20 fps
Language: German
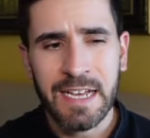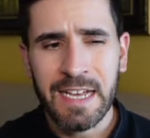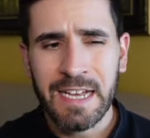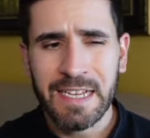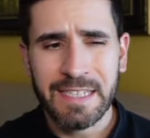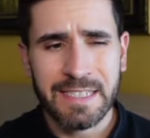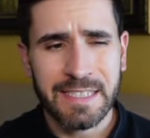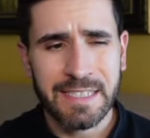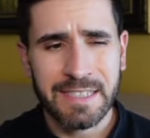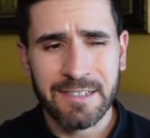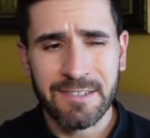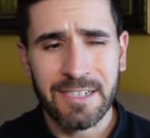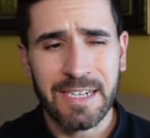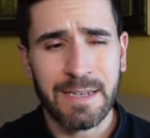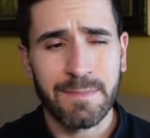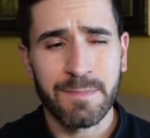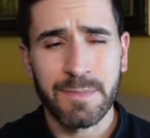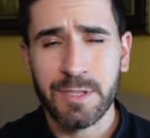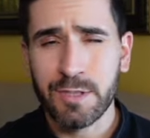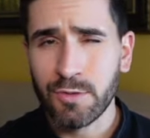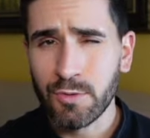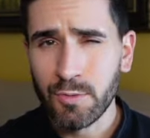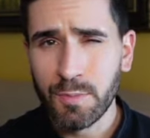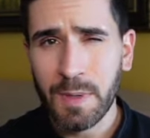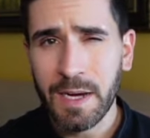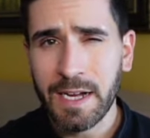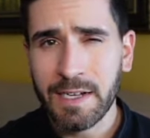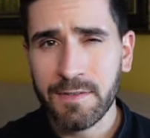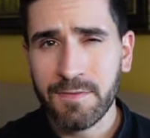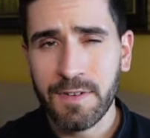Es ist zudem
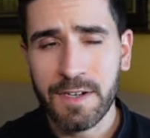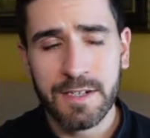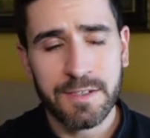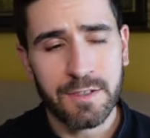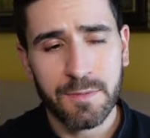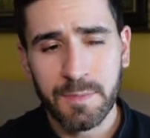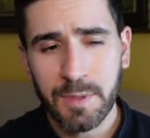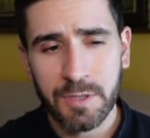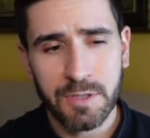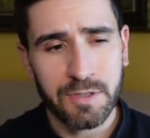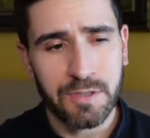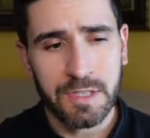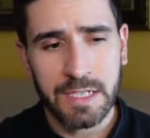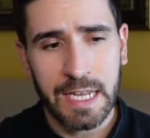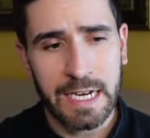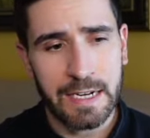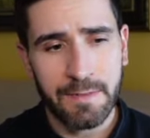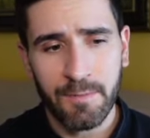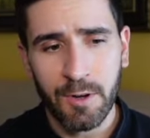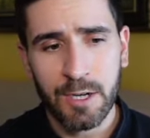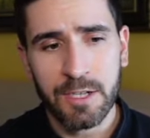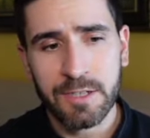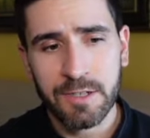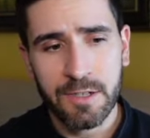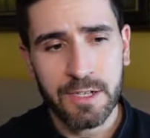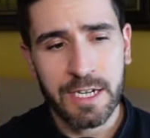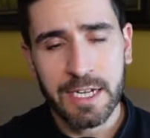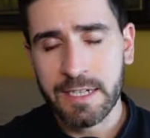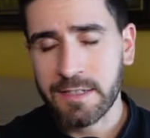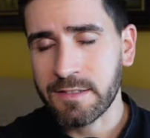super einfach. Du brauchst nur deine Wallet
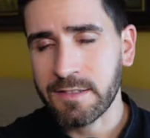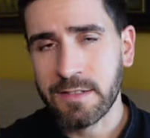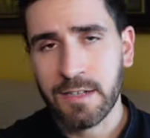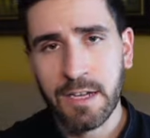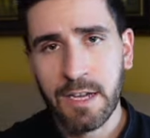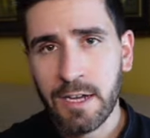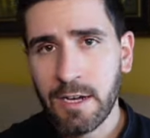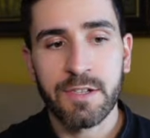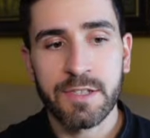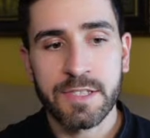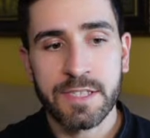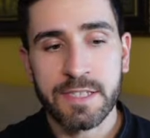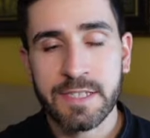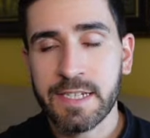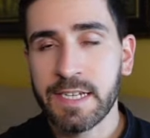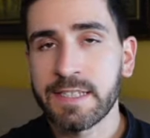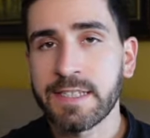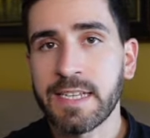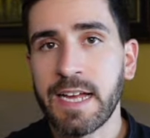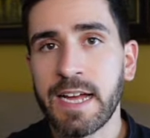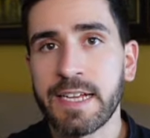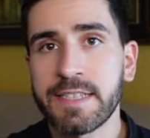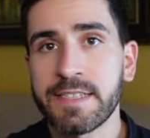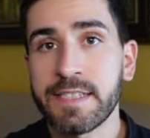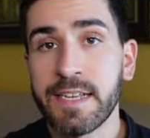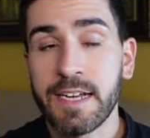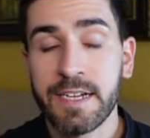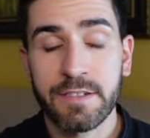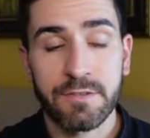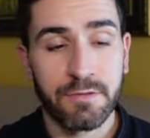connecten, kurz das Ganze
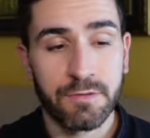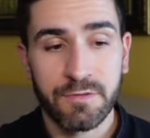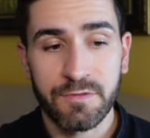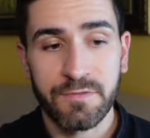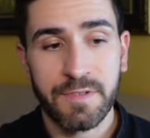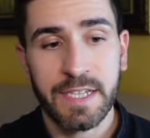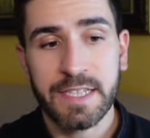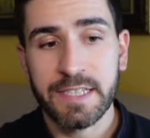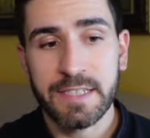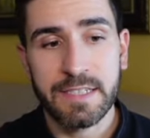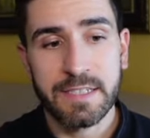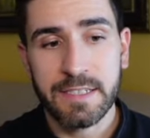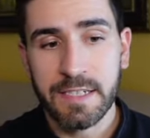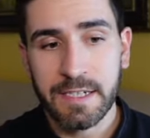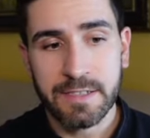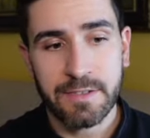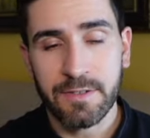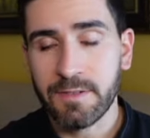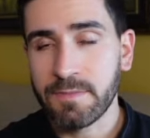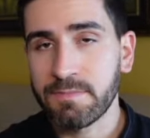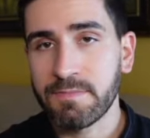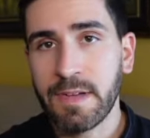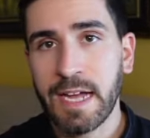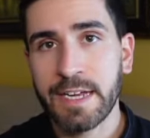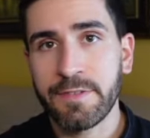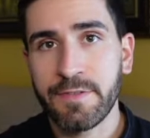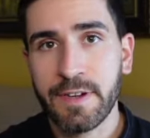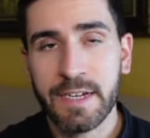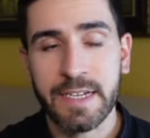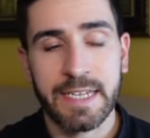einzahlen und fertig. Also
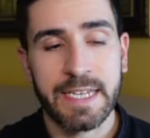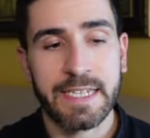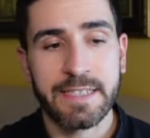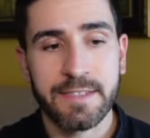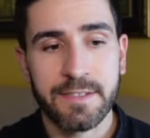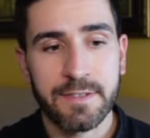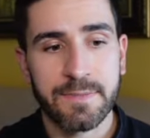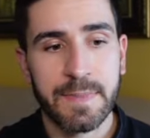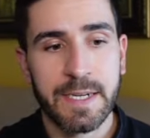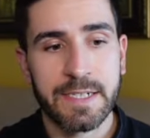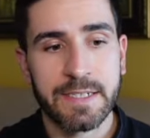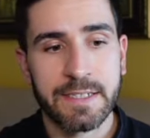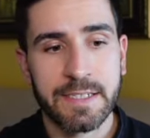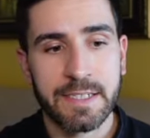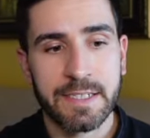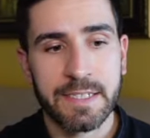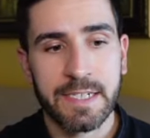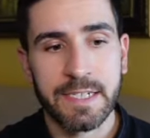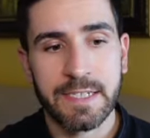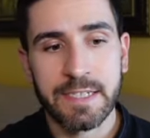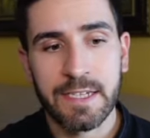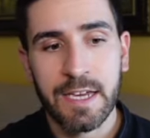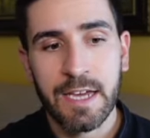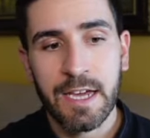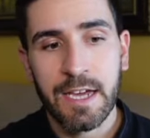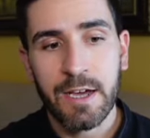einfacher geht es aus meiner Sicht nicht.